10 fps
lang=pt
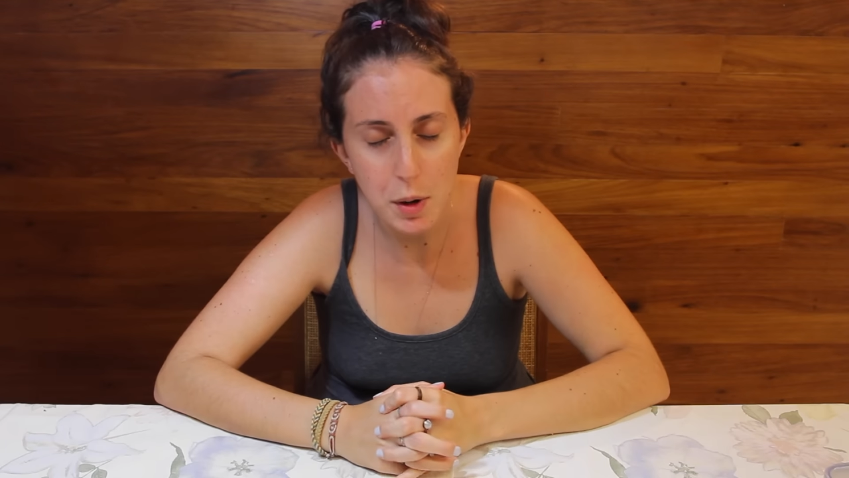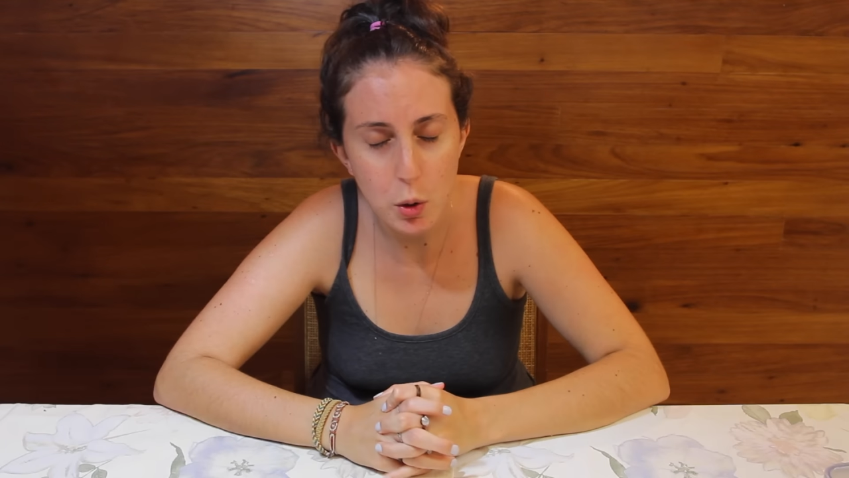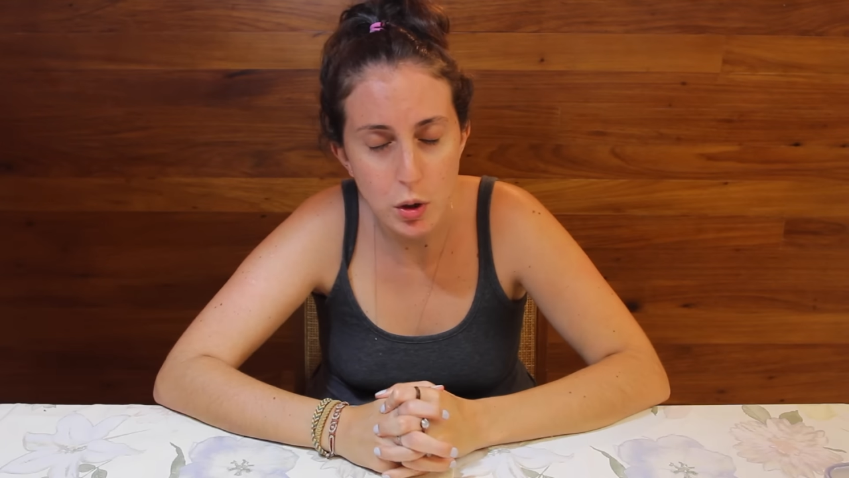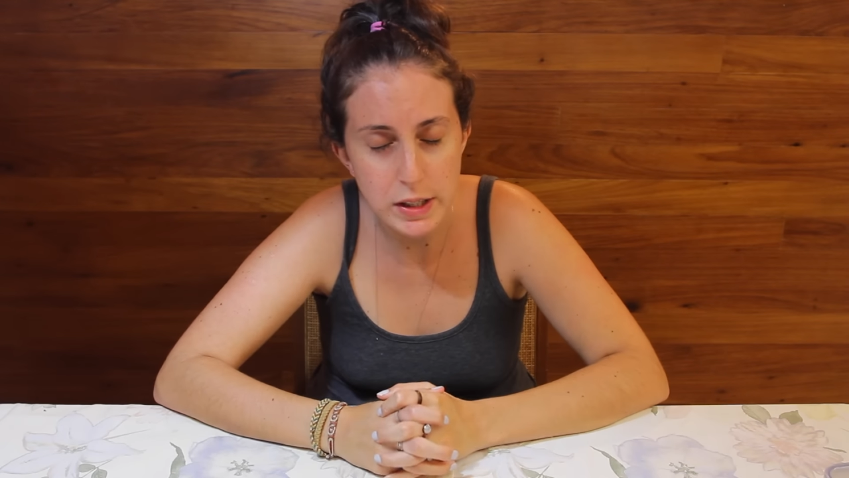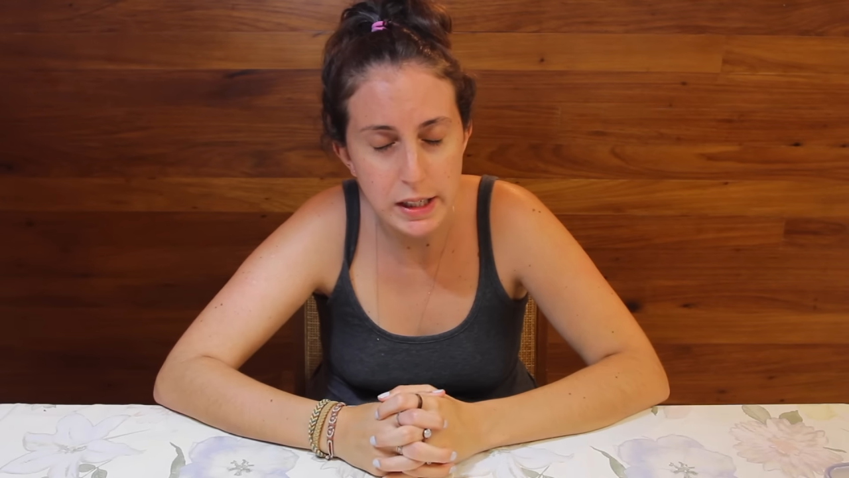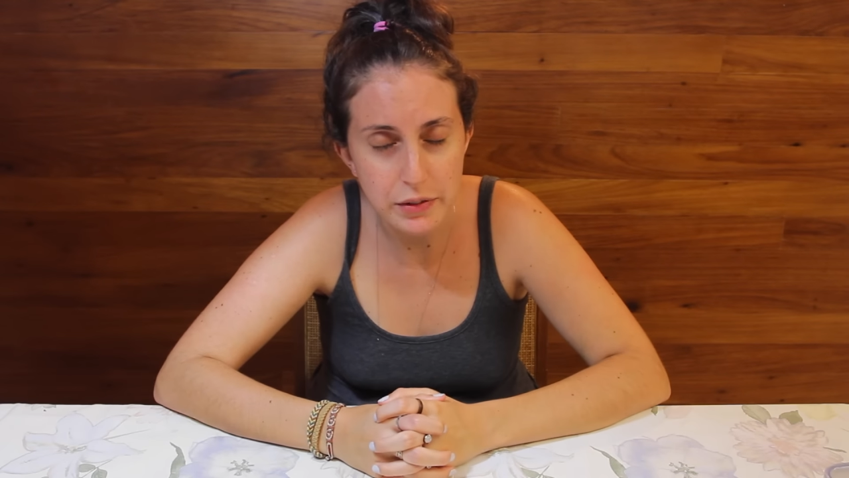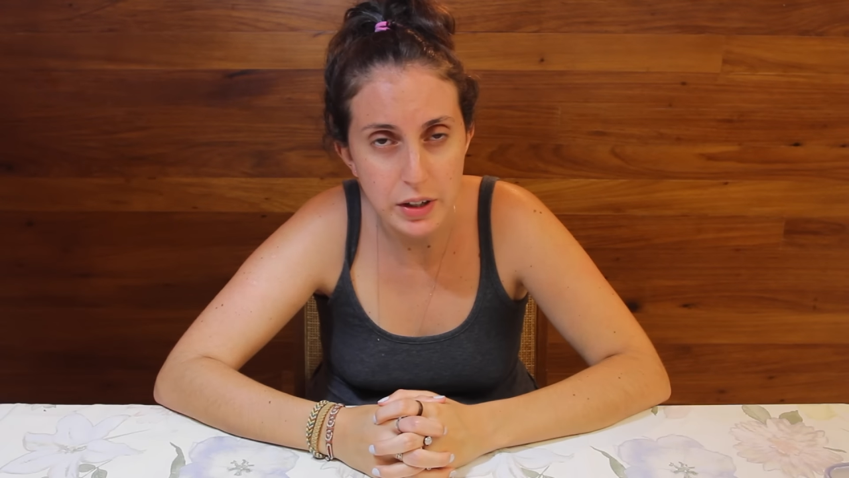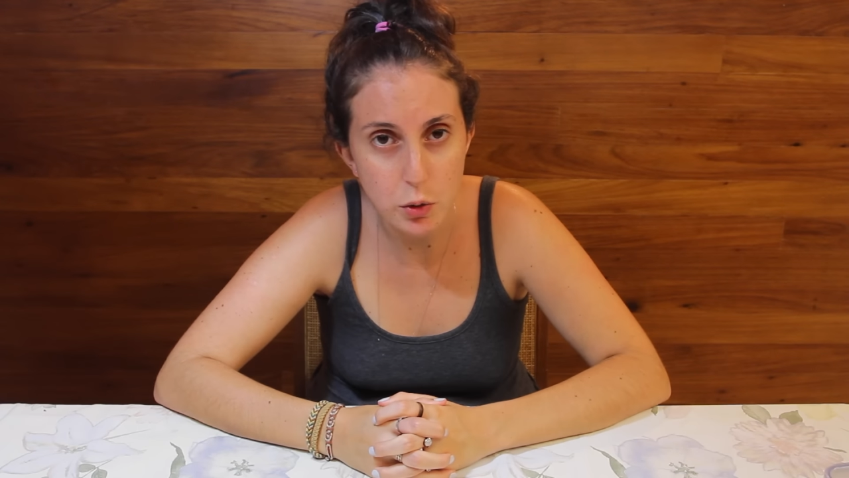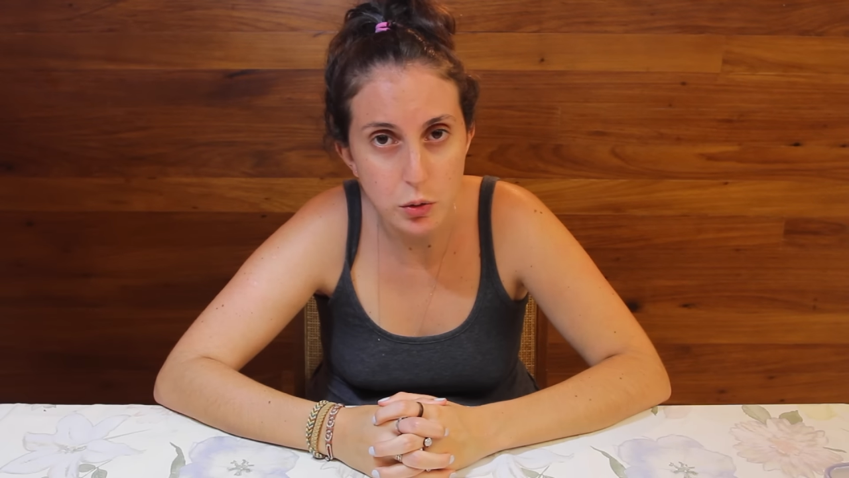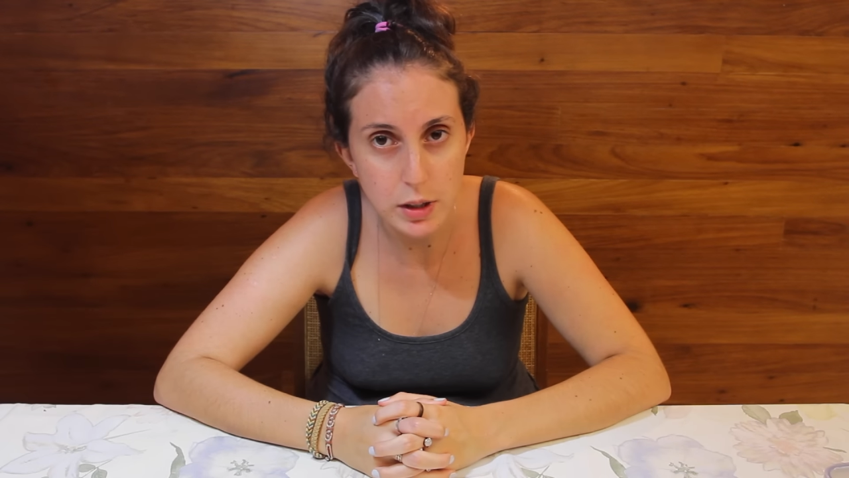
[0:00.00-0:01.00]
uma coisa que
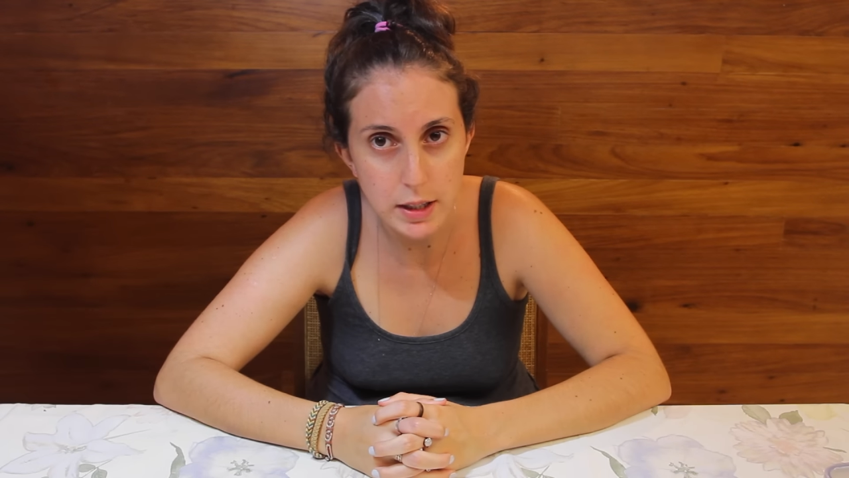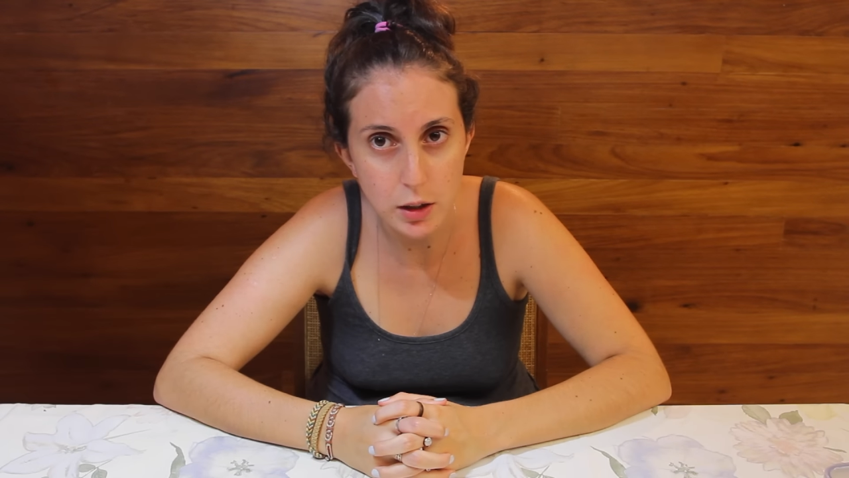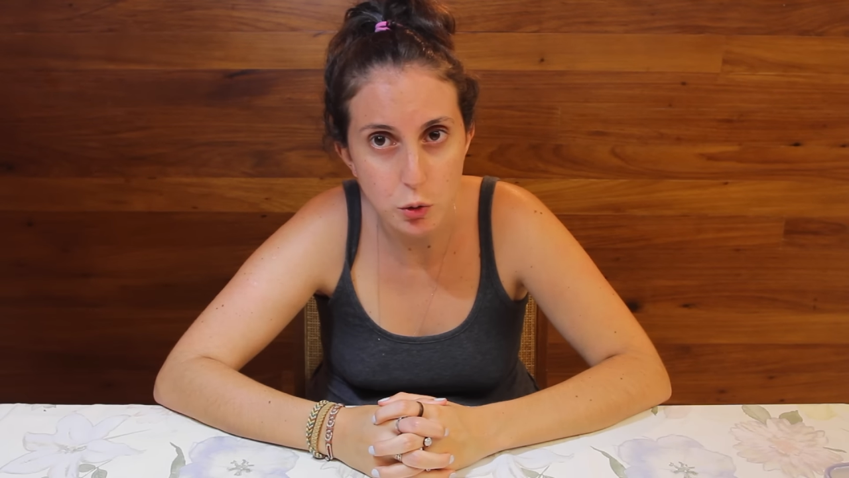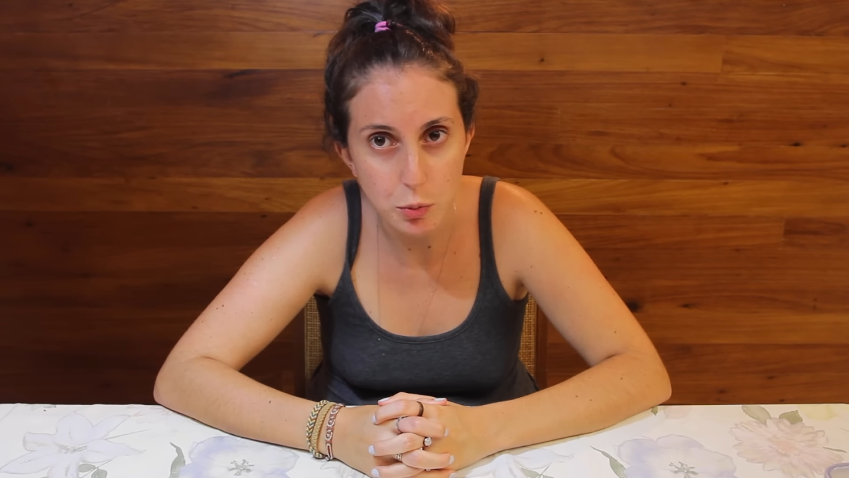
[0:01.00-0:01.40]
vem acontecendo